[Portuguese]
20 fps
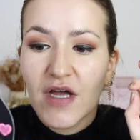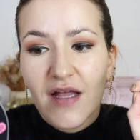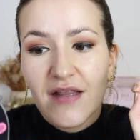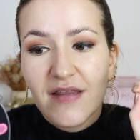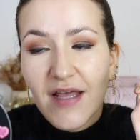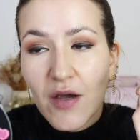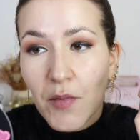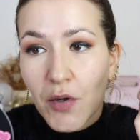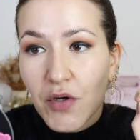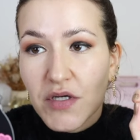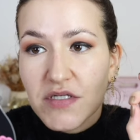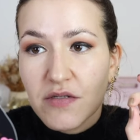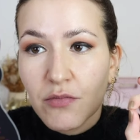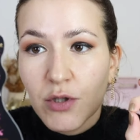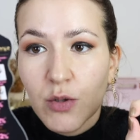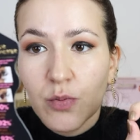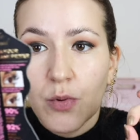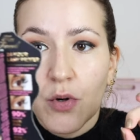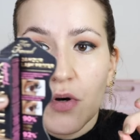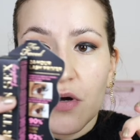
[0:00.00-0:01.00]
Tem uma coisa
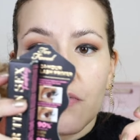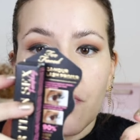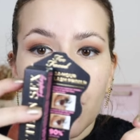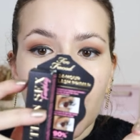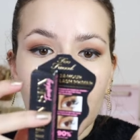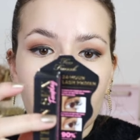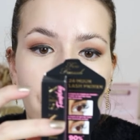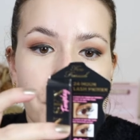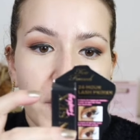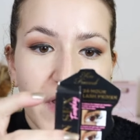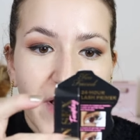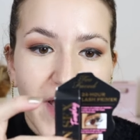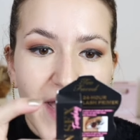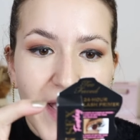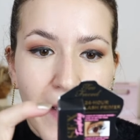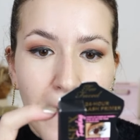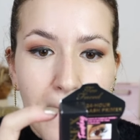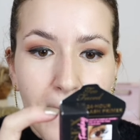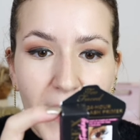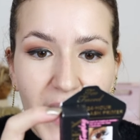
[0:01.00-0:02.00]
muito boa que foi que eu
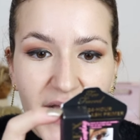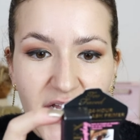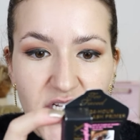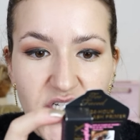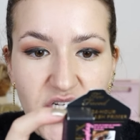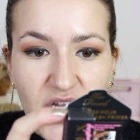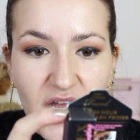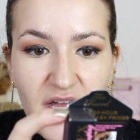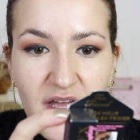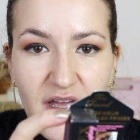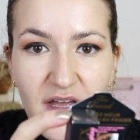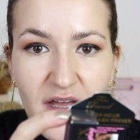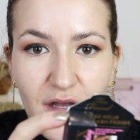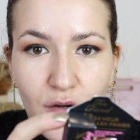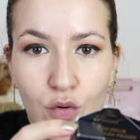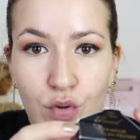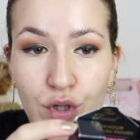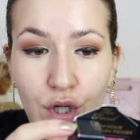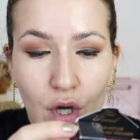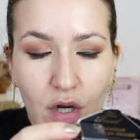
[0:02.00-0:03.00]
fiquei mais
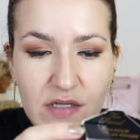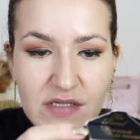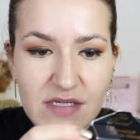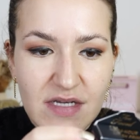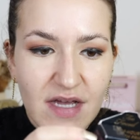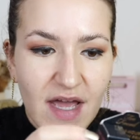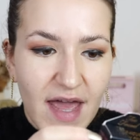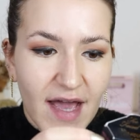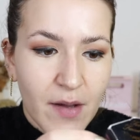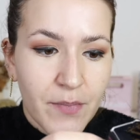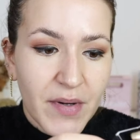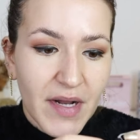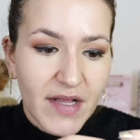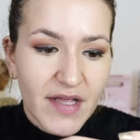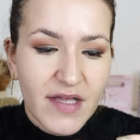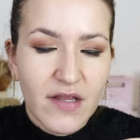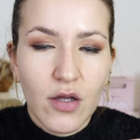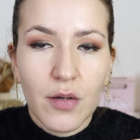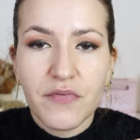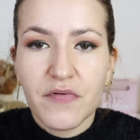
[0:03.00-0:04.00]
uh, curiosa, é que para
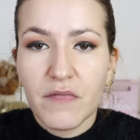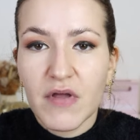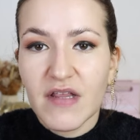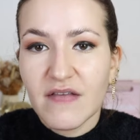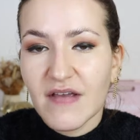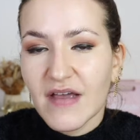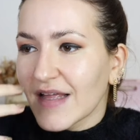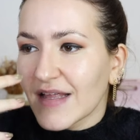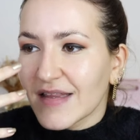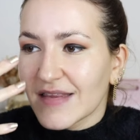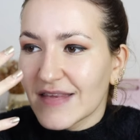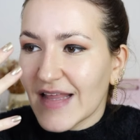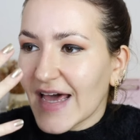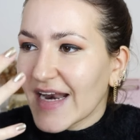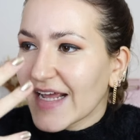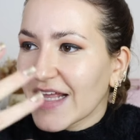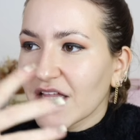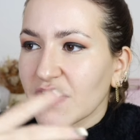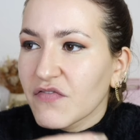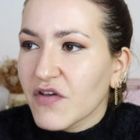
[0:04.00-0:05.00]
além de, obviamente, dar
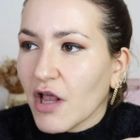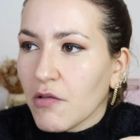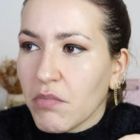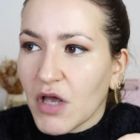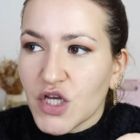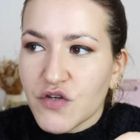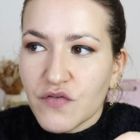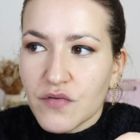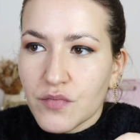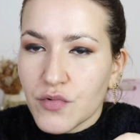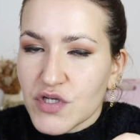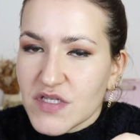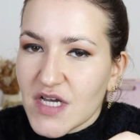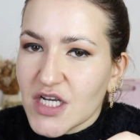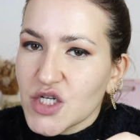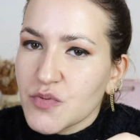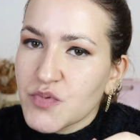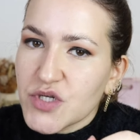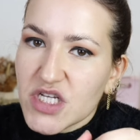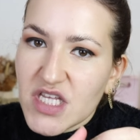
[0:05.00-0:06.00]
aquele efeito mais volumoso
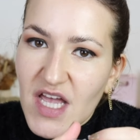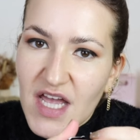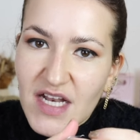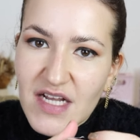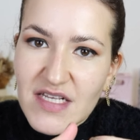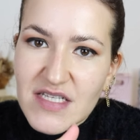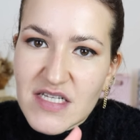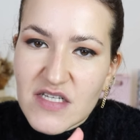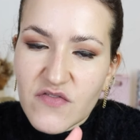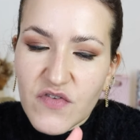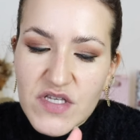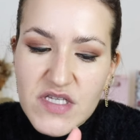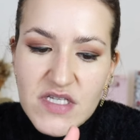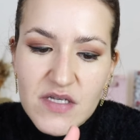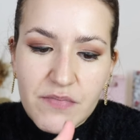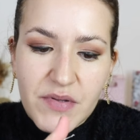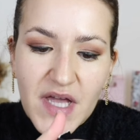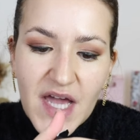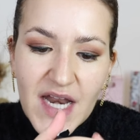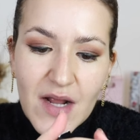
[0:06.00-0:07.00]
às pestanas e se vocês
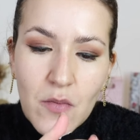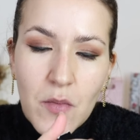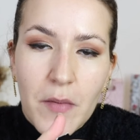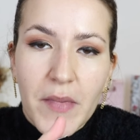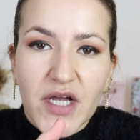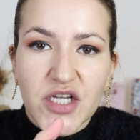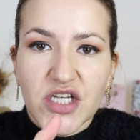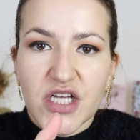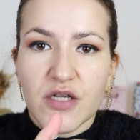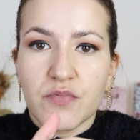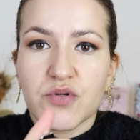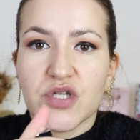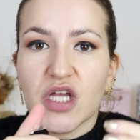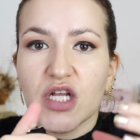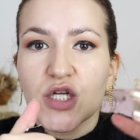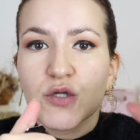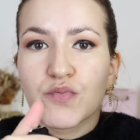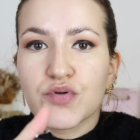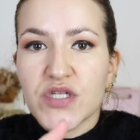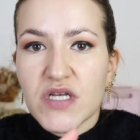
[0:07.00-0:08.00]
aplicarem uma máscara de
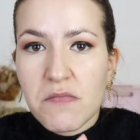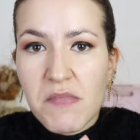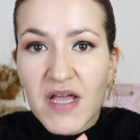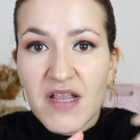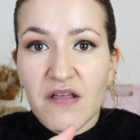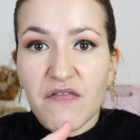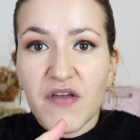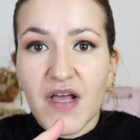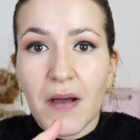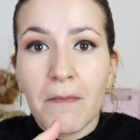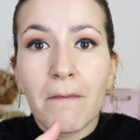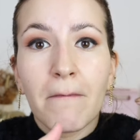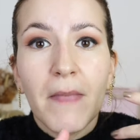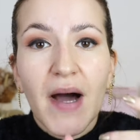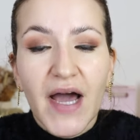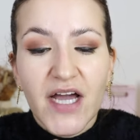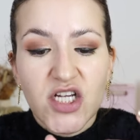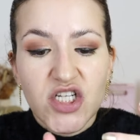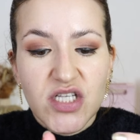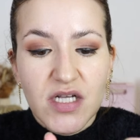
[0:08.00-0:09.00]
pestanas por cima ainda fica
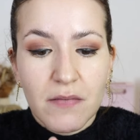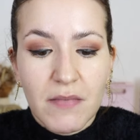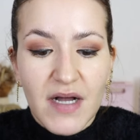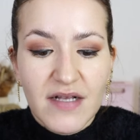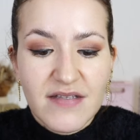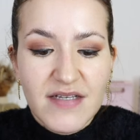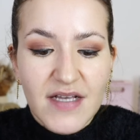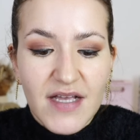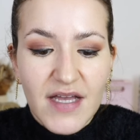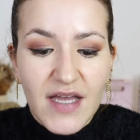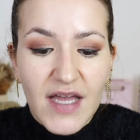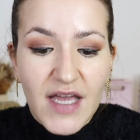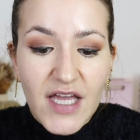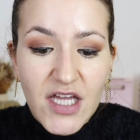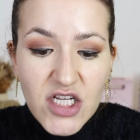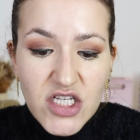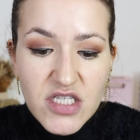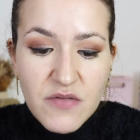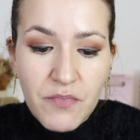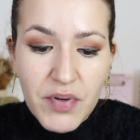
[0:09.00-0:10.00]
mais dramática,
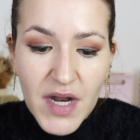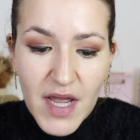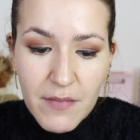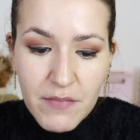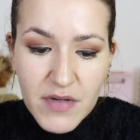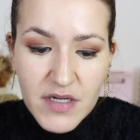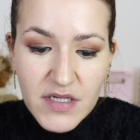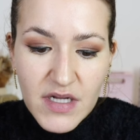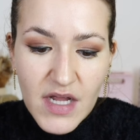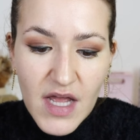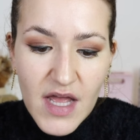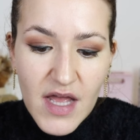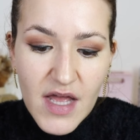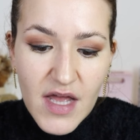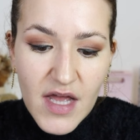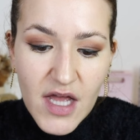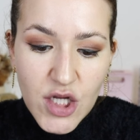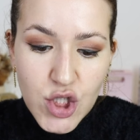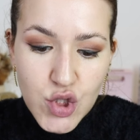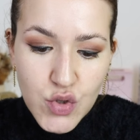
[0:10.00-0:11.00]
este primer uh,
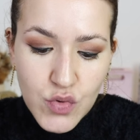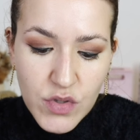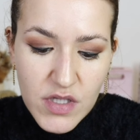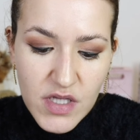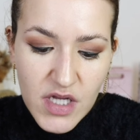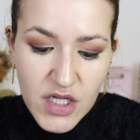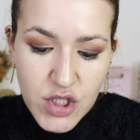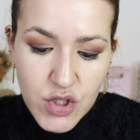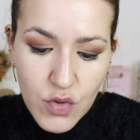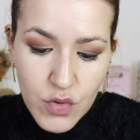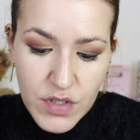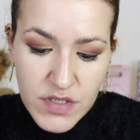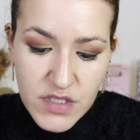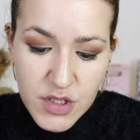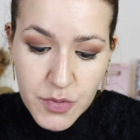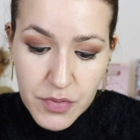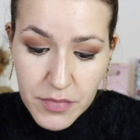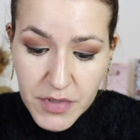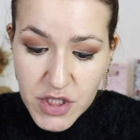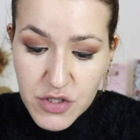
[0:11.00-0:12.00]
ajuda as coisas,
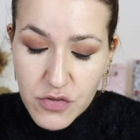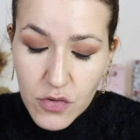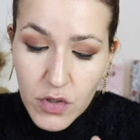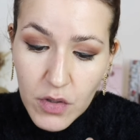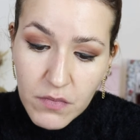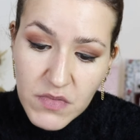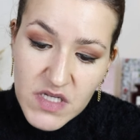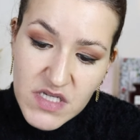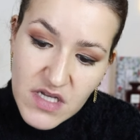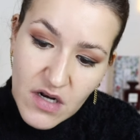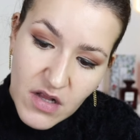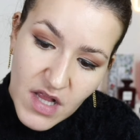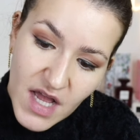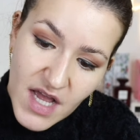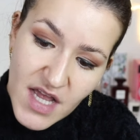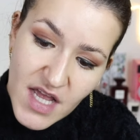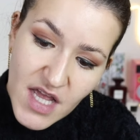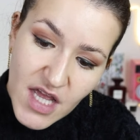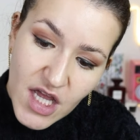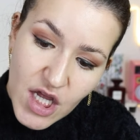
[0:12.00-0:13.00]
pelo menos foi o que me disseram lá,
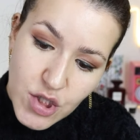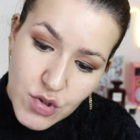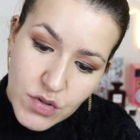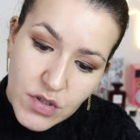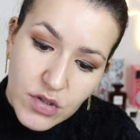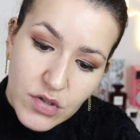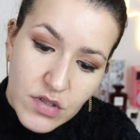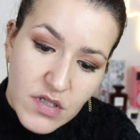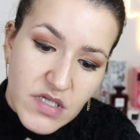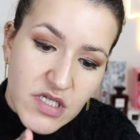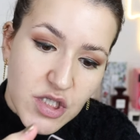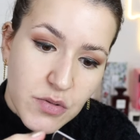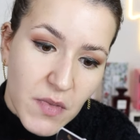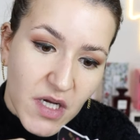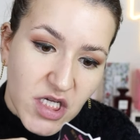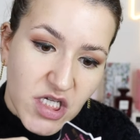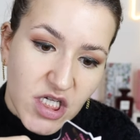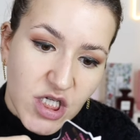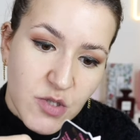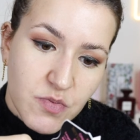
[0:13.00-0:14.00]
ajuda todas as
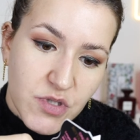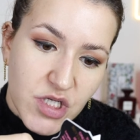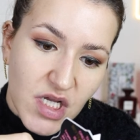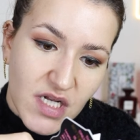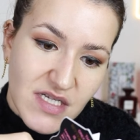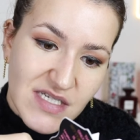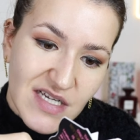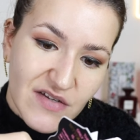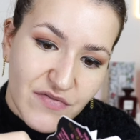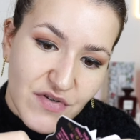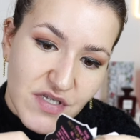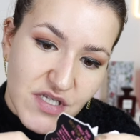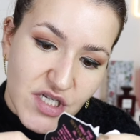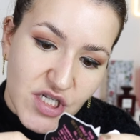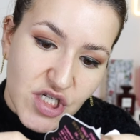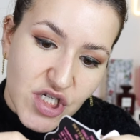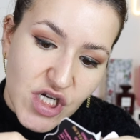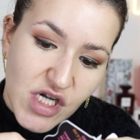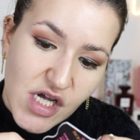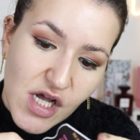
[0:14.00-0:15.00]
máscaras de pestanas a que
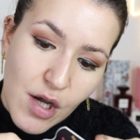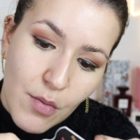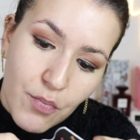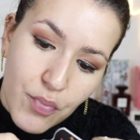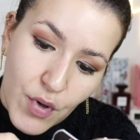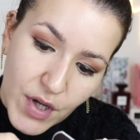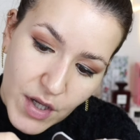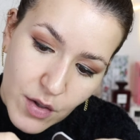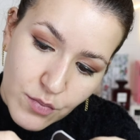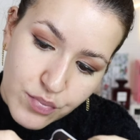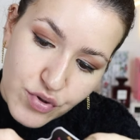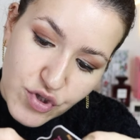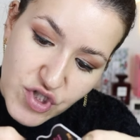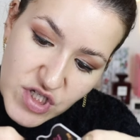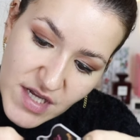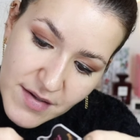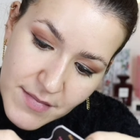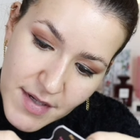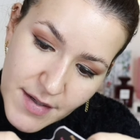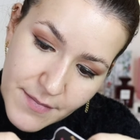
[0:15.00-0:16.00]
vocês ponham por
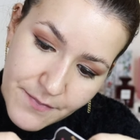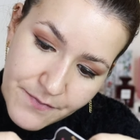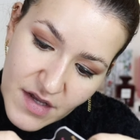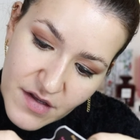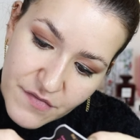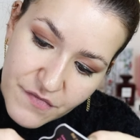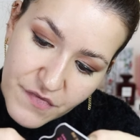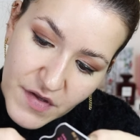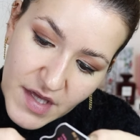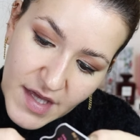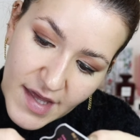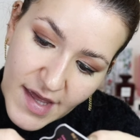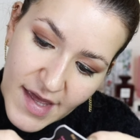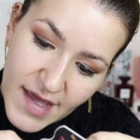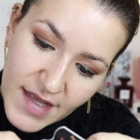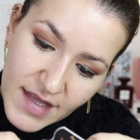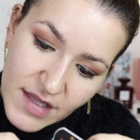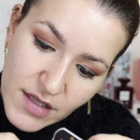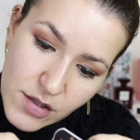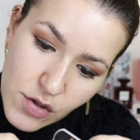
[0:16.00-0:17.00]
cima,
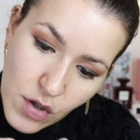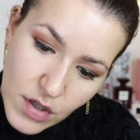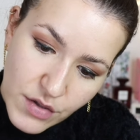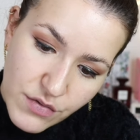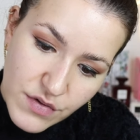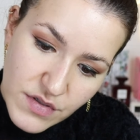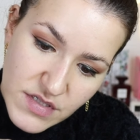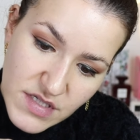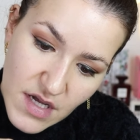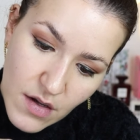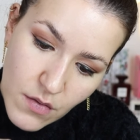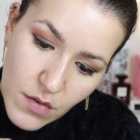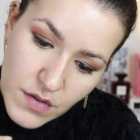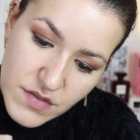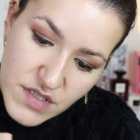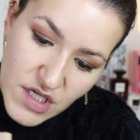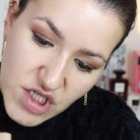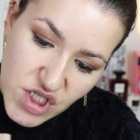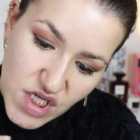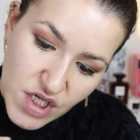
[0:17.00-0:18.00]
fiquem de longa duração. Ou
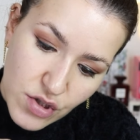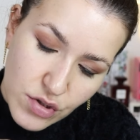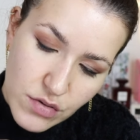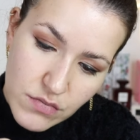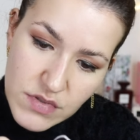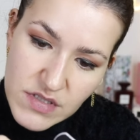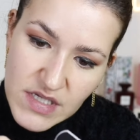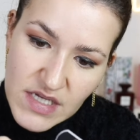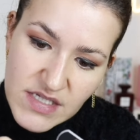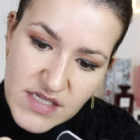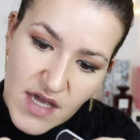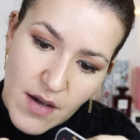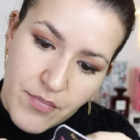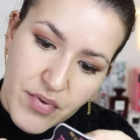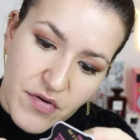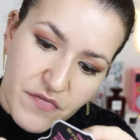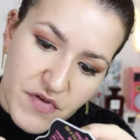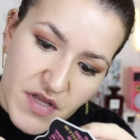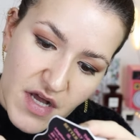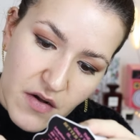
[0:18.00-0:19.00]
seja, eu não sei se é à
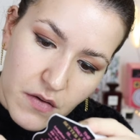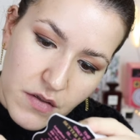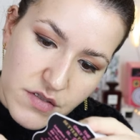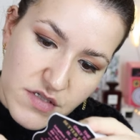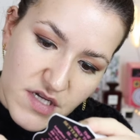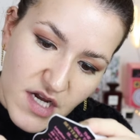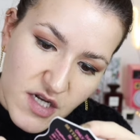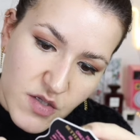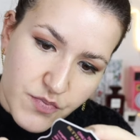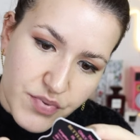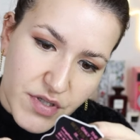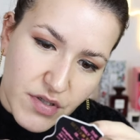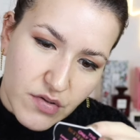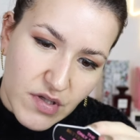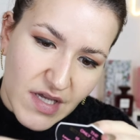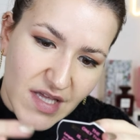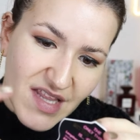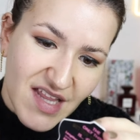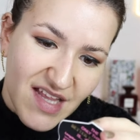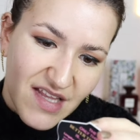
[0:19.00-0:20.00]
prova d'água ou certo, porque eu
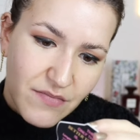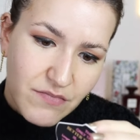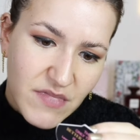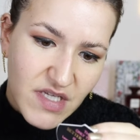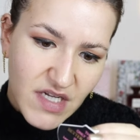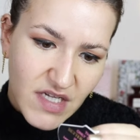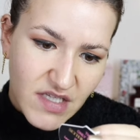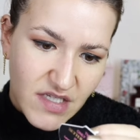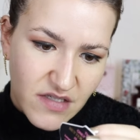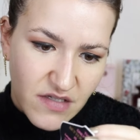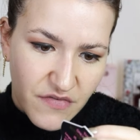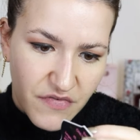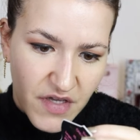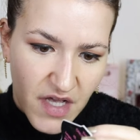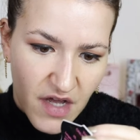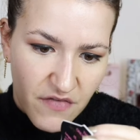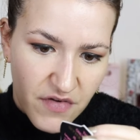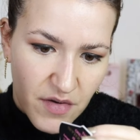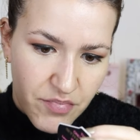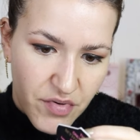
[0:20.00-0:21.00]
tenho a ideia de me terem dito que
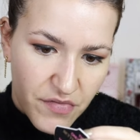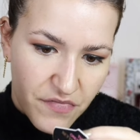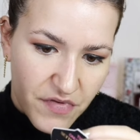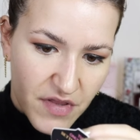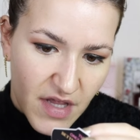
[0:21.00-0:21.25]
ficava à prova